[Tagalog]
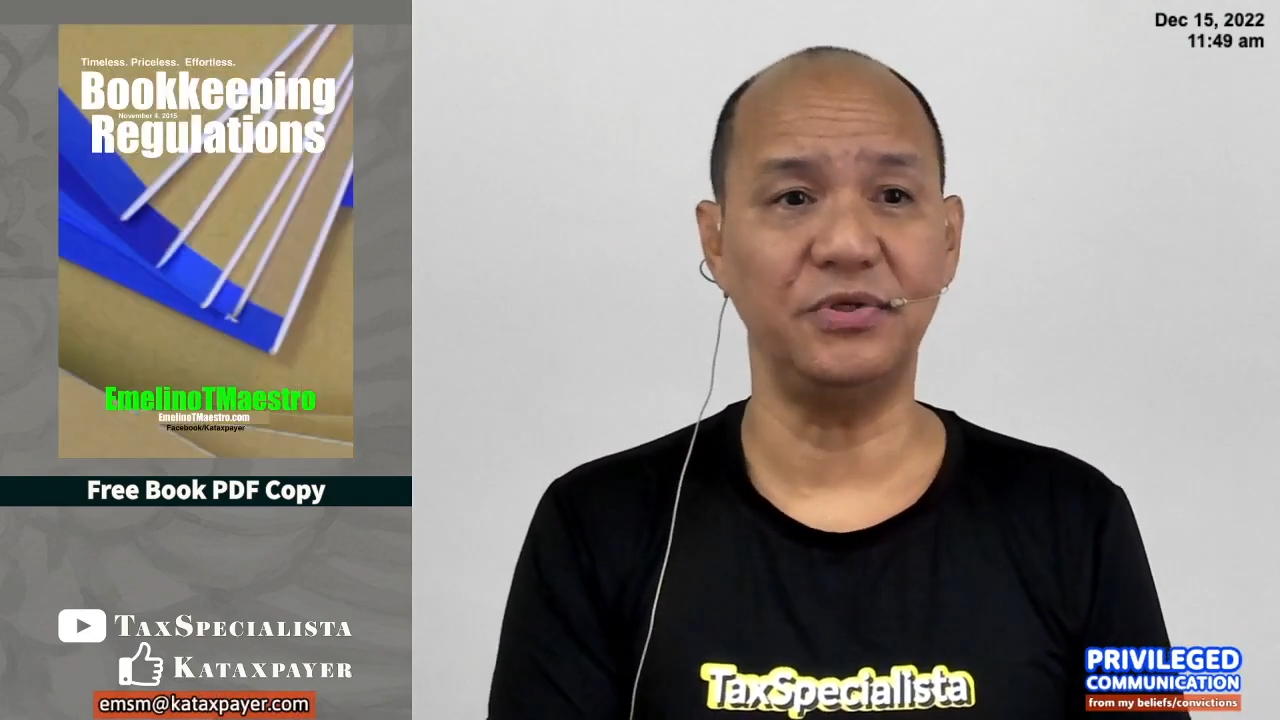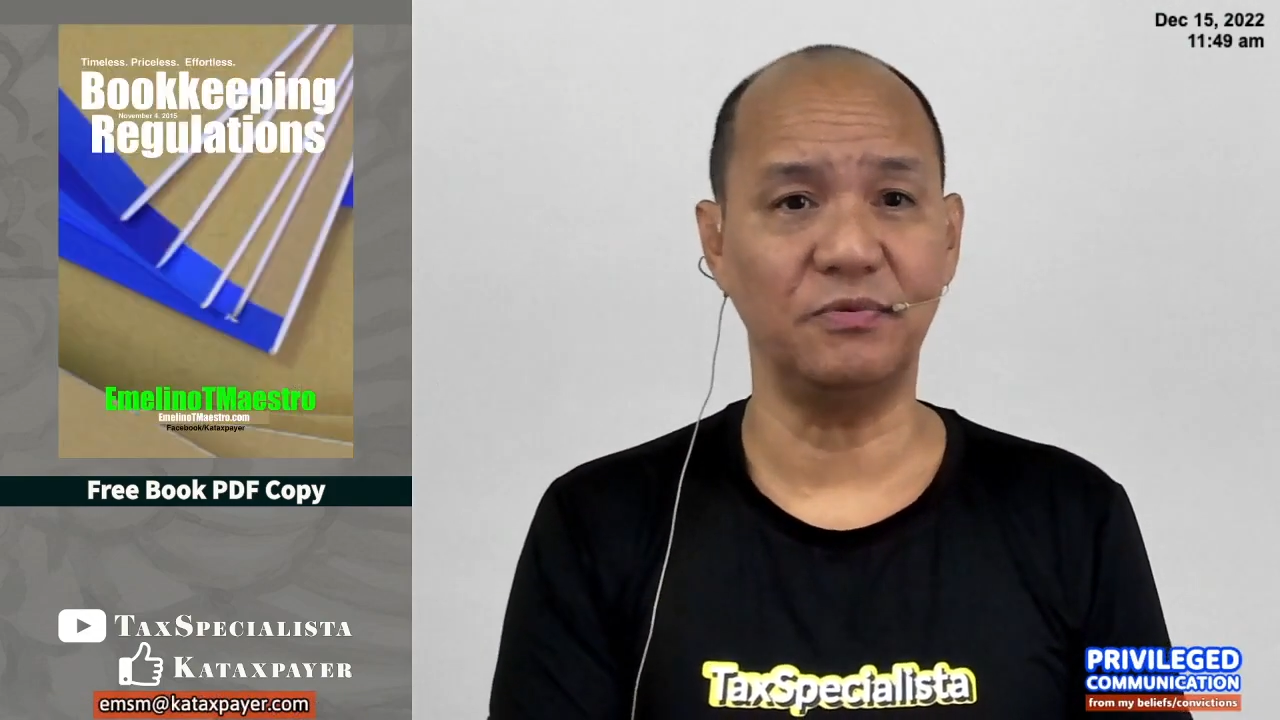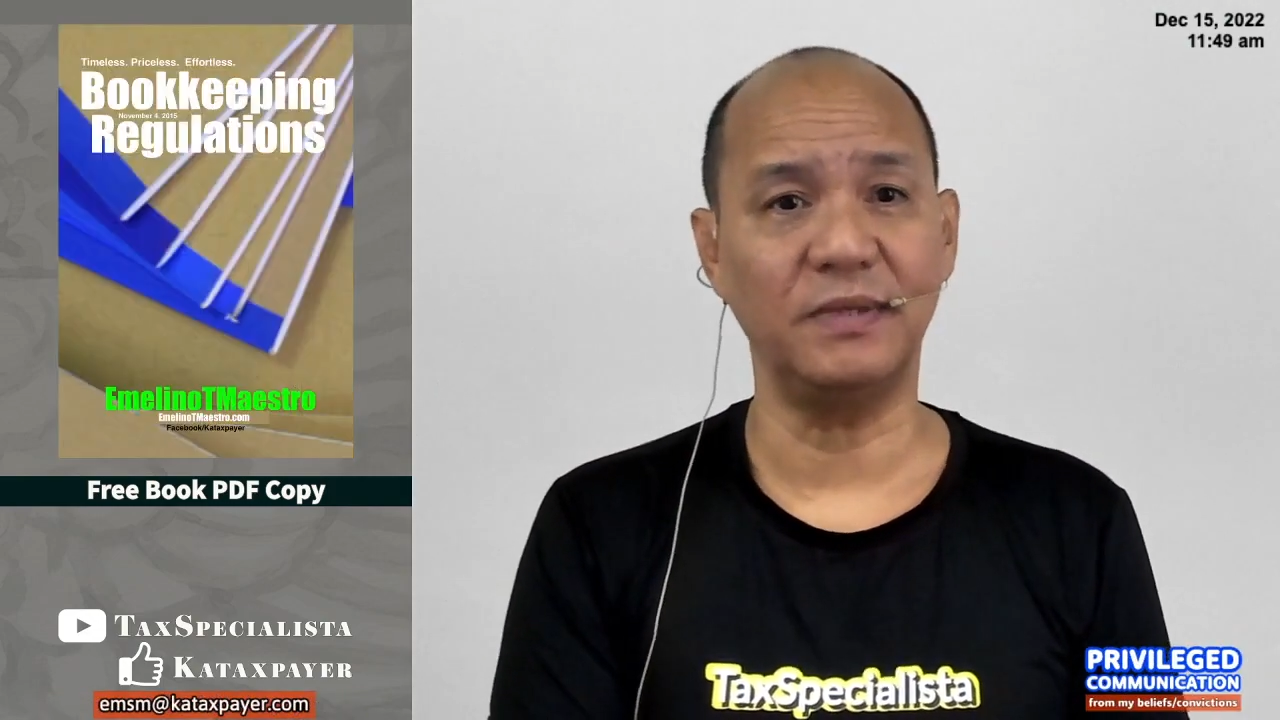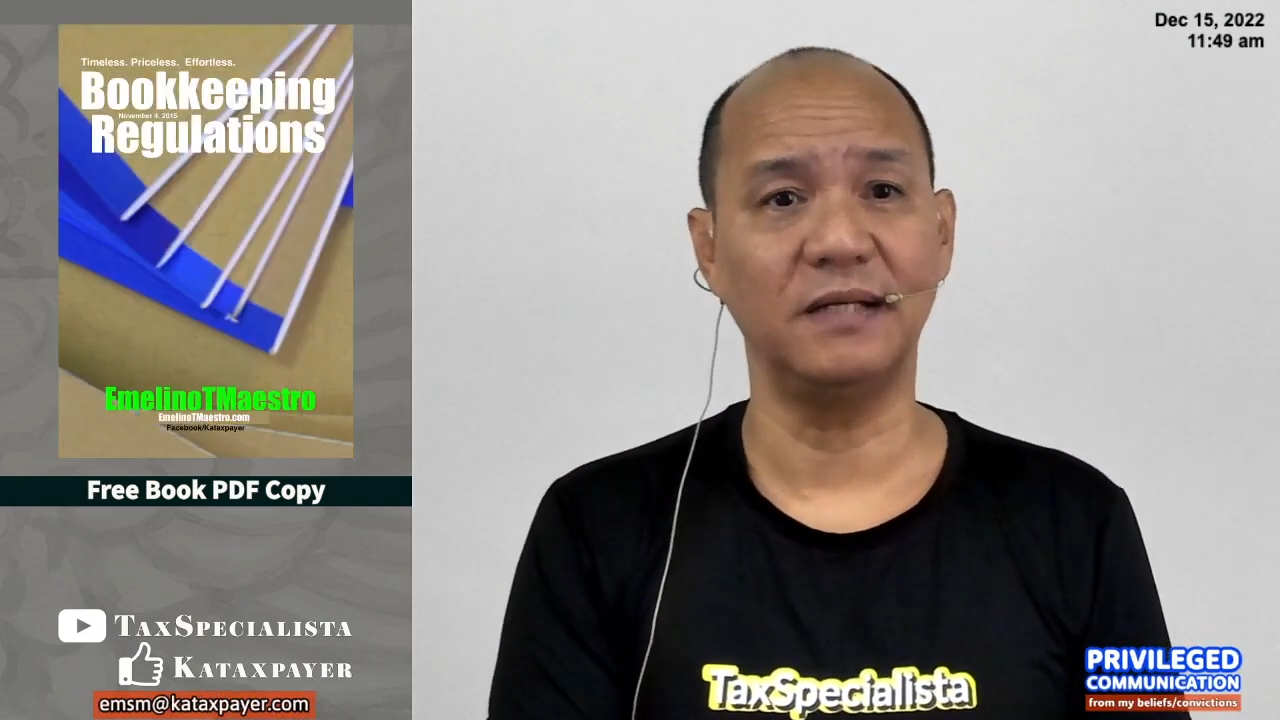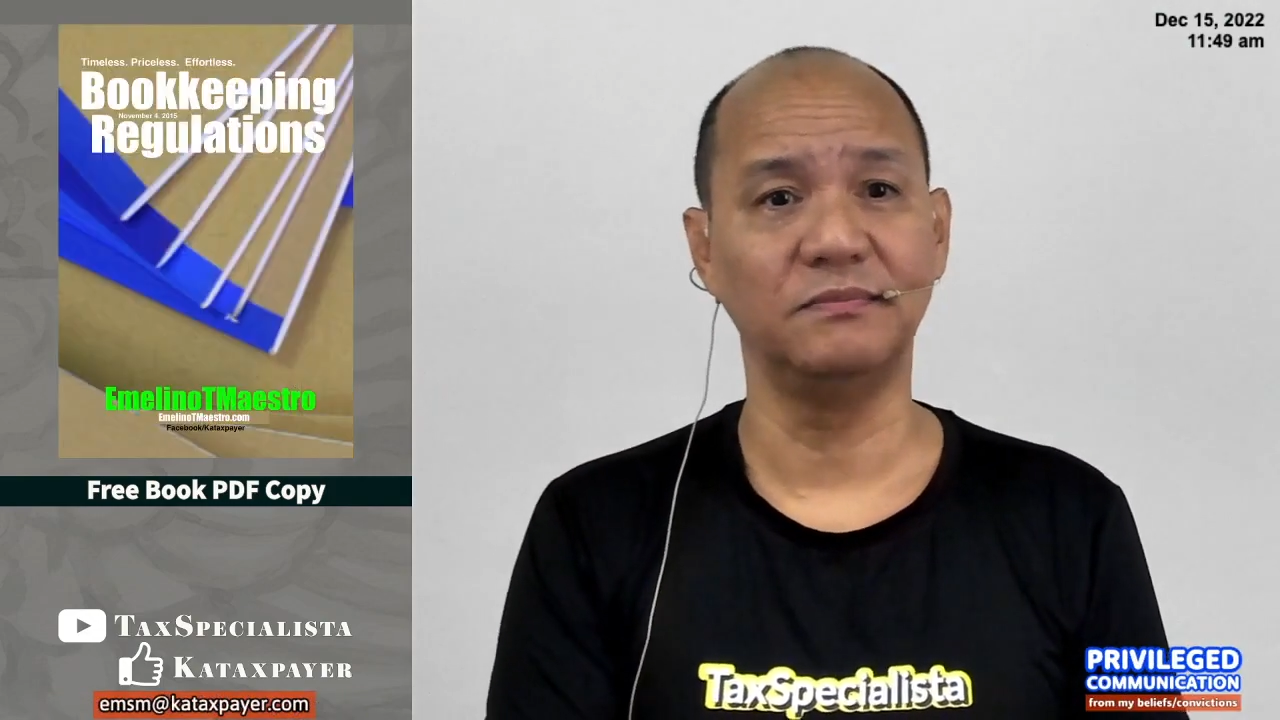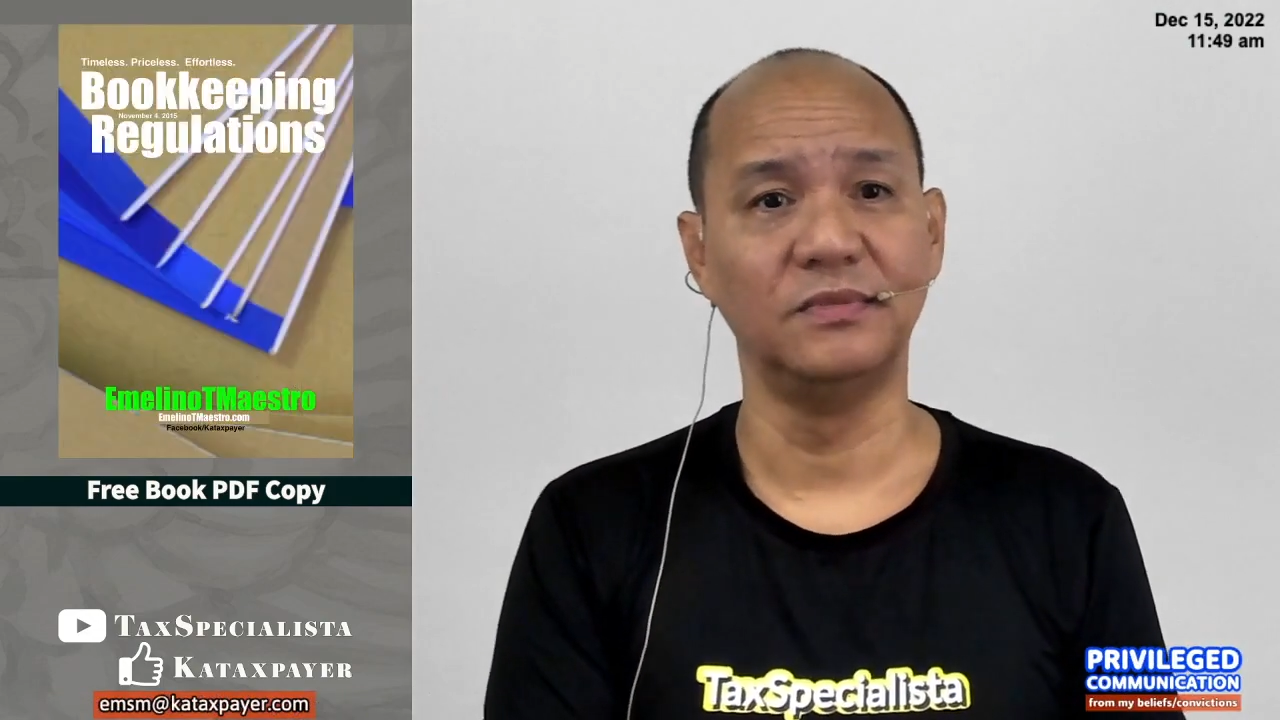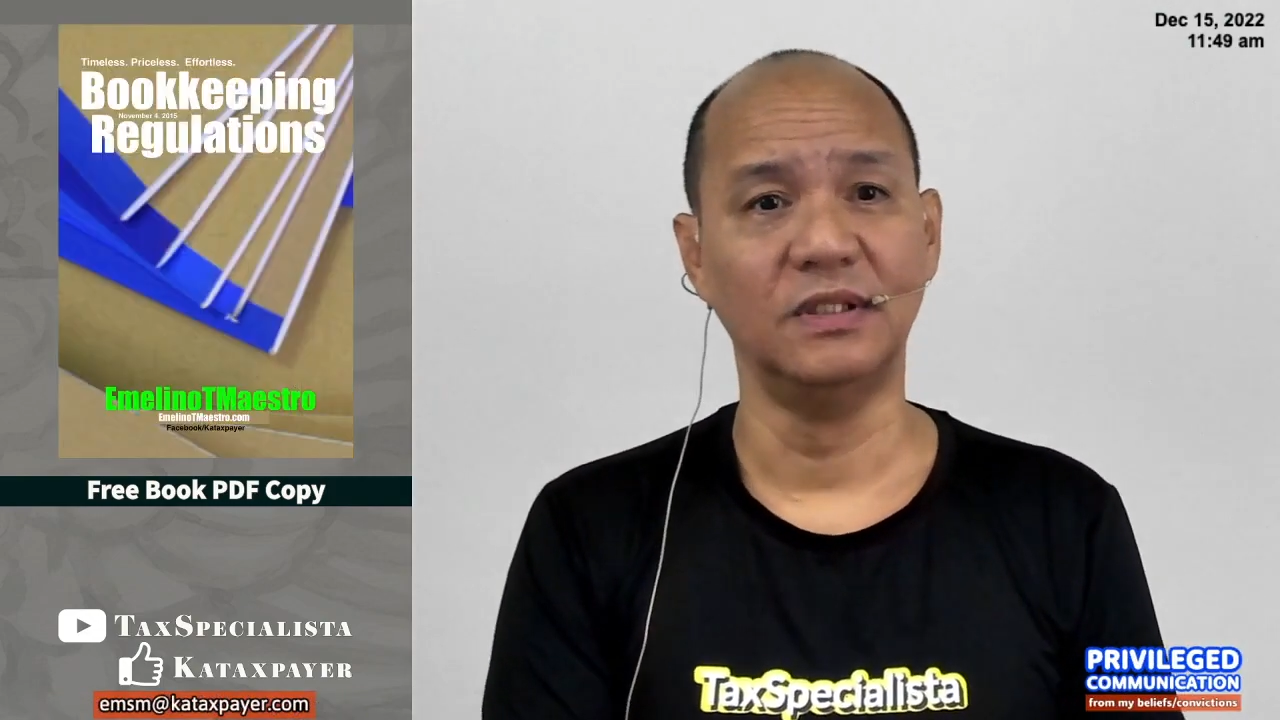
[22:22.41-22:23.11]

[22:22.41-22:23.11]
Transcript: nyo pa?